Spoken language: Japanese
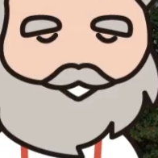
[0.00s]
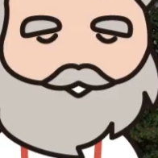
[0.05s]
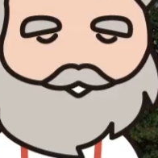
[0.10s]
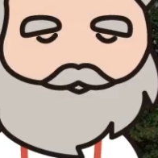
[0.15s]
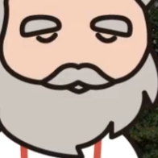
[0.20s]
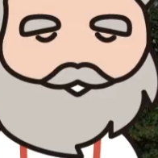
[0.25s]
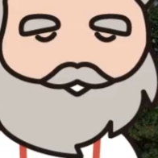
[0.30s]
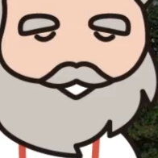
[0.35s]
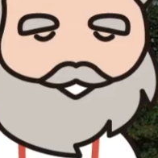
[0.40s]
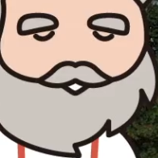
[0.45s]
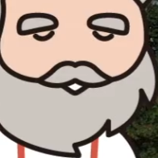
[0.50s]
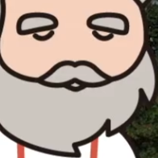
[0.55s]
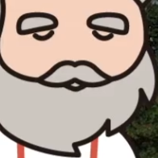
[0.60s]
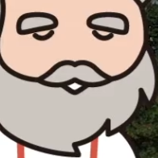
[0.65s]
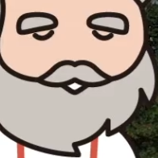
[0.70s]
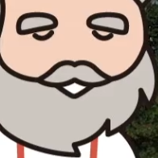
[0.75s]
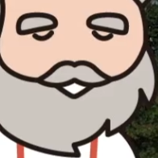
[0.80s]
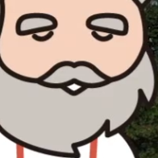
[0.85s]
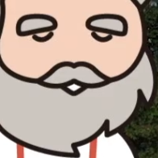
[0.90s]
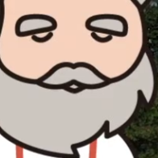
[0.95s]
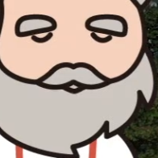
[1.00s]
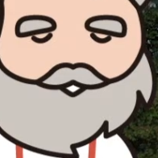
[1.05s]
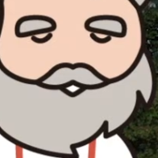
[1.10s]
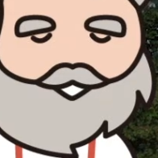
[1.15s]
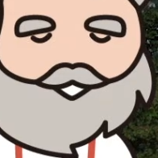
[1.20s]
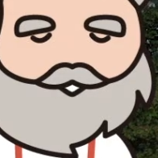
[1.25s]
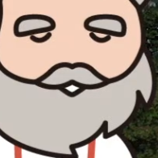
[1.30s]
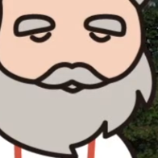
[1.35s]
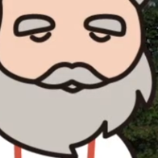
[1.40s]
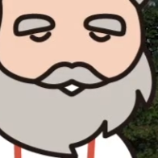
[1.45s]
んなが住んでいる札
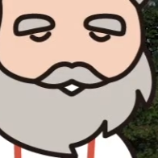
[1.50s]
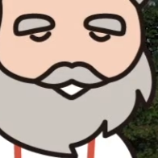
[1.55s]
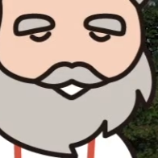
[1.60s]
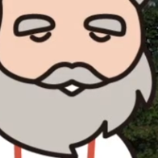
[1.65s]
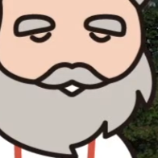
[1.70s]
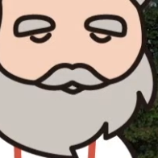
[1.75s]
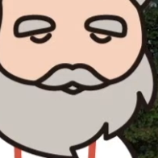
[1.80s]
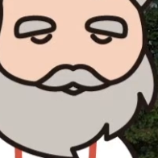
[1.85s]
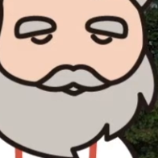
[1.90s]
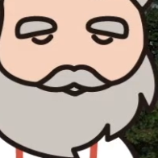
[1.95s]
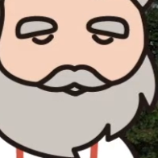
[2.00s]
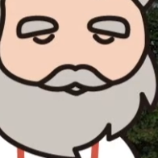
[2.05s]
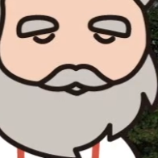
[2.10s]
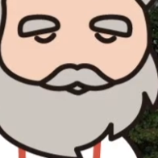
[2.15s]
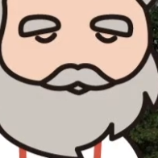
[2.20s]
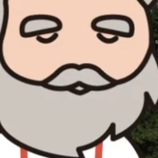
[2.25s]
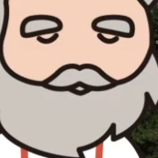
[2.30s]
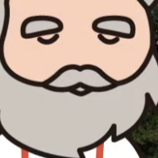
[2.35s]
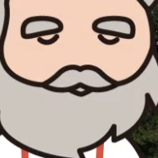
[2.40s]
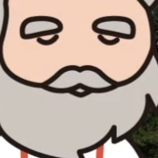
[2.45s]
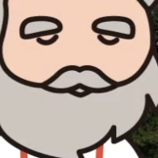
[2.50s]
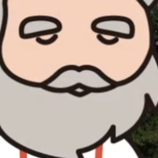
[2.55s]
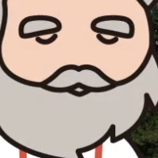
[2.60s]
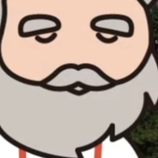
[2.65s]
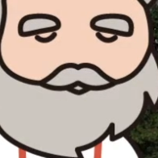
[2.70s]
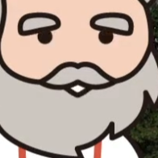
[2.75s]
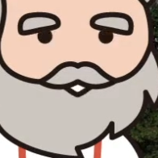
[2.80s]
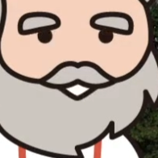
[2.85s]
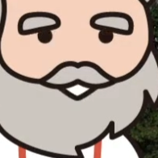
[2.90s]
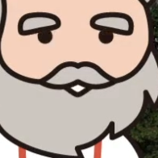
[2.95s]
幌も
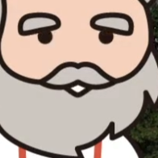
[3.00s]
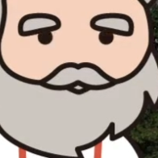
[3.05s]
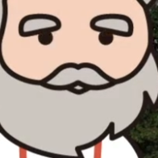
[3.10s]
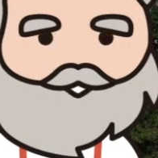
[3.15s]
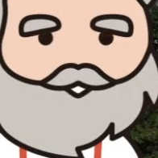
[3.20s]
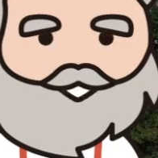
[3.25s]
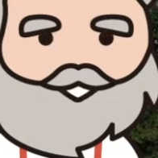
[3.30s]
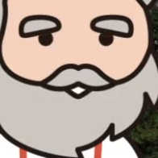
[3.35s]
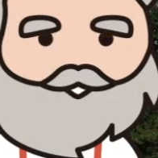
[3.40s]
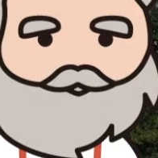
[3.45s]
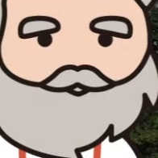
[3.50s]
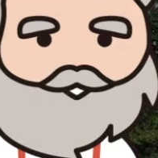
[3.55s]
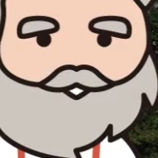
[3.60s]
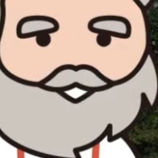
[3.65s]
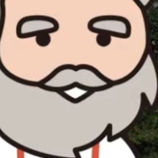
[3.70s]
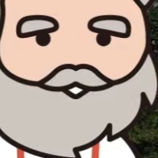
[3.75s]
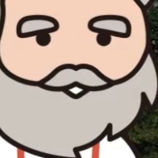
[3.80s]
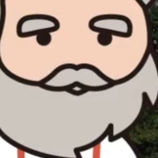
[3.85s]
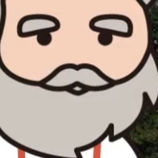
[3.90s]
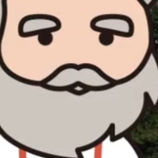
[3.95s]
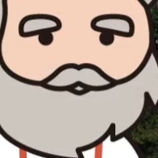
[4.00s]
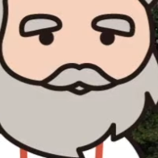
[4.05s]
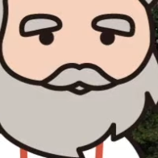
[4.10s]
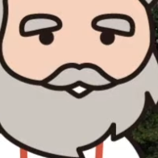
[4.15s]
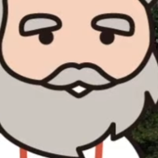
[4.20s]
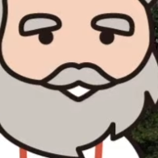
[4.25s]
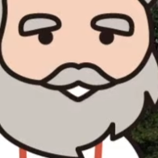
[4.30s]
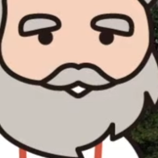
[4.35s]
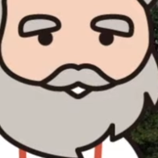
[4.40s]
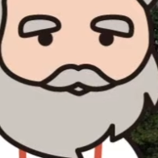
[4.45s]
アイヌ語の「
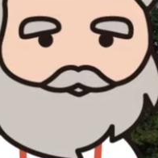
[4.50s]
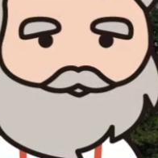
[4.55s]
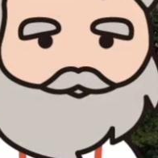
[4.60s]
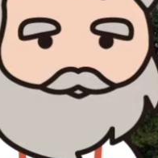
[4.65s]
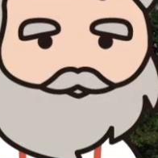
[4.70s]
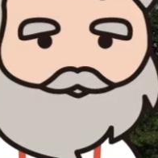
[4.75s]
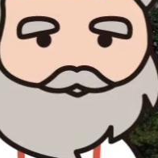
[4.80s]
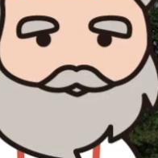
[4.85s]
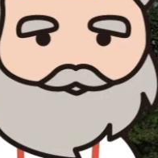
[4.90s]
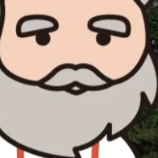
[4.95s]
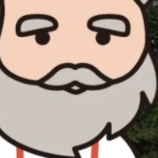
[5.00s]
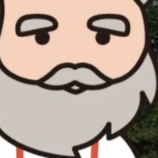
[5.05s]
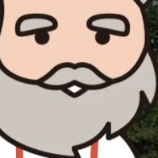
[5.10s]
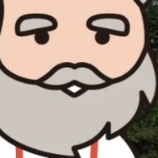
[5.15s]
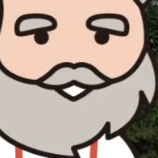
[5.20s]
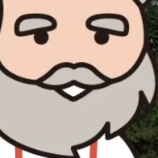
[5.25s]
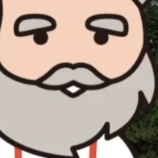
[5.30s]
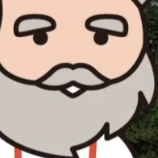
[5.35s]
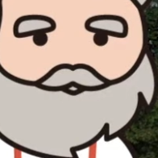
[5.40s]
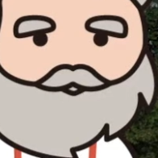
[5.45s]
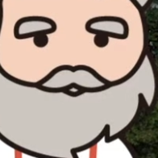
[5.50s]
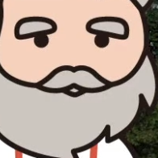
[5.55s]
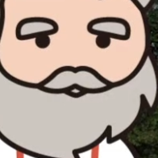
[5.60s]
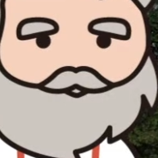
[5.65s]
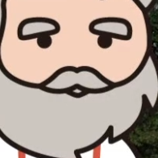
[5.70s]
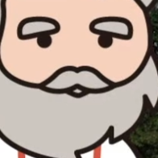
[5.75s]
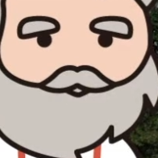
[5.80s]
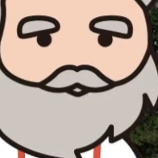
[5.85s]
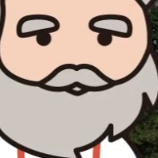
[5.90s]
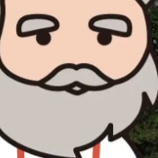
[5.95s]
サポロ
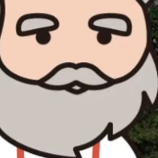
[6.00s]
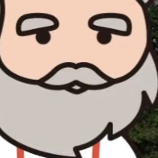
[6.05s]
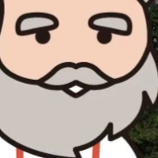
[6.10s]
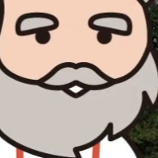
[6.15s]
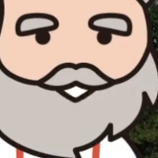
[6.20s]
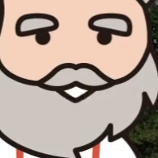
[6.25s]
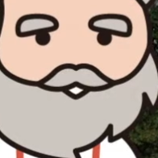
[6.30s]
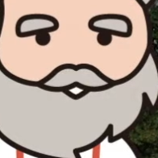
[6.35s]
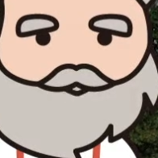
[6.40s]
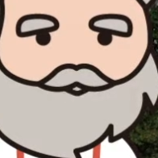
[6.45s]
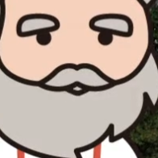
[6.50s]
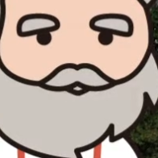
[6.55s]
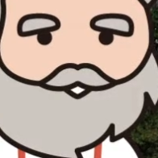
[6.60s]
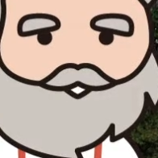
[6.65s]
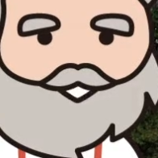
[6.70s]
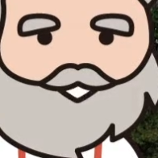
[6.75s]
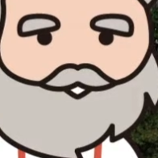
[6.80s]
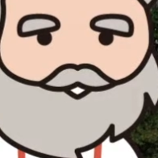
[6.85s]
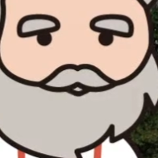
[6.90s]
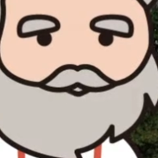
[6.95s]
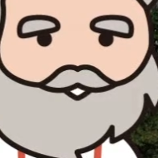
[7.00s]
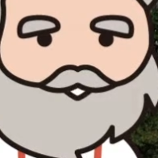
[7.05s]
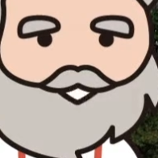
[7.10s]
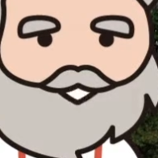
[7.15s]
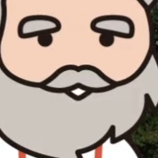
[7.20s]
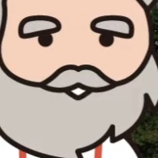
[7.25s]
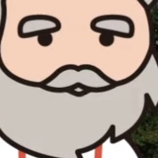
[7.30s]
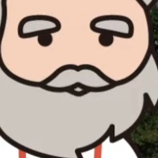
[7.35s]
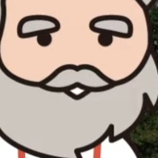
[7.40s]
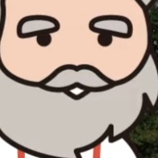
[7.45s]
ペ」が由
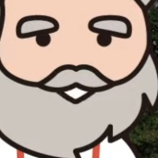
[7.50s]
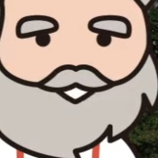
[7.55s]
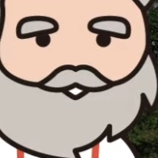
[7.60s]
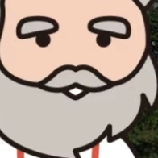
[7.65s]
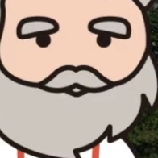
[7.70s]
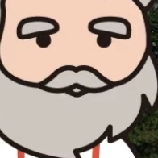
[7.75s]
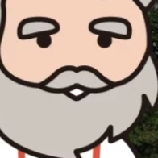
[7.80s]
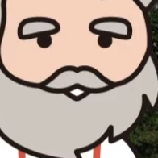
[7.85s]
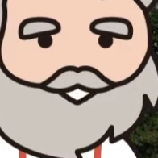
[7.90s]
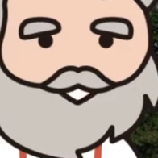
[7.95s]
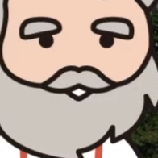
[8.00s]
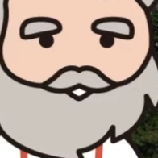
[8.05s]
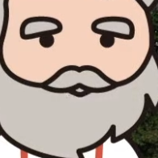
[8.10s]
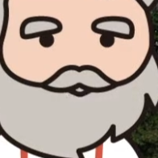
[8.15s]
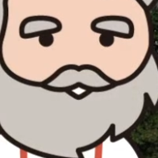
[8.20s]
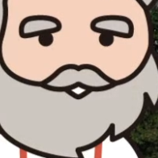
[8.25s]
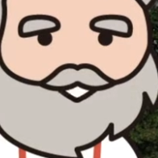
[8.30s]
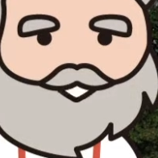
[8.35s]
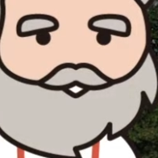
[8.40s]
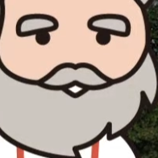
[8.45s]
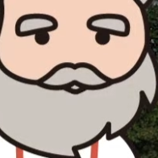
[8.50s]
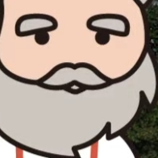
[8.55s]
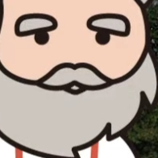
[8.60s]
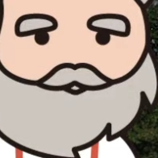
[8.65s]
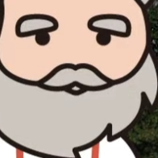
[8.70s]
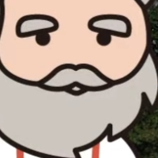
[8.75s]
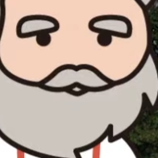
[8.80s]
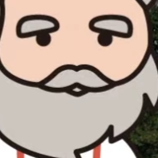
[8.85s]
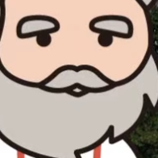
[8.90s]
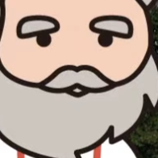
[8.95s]
来とも言われていま
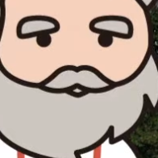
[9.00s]
す